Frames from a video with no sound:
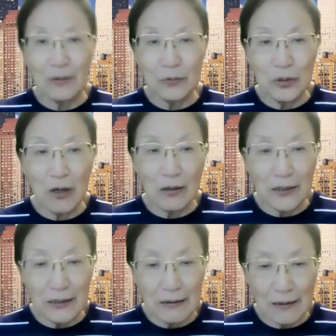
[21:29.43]
遇到了
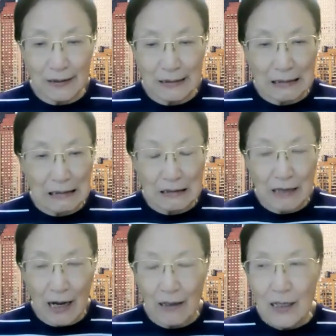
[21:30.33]
一个心灵
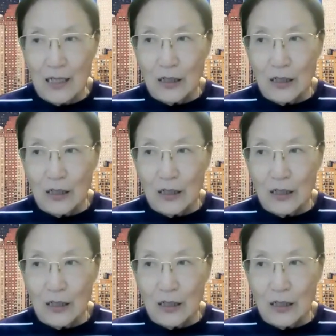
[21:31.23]
上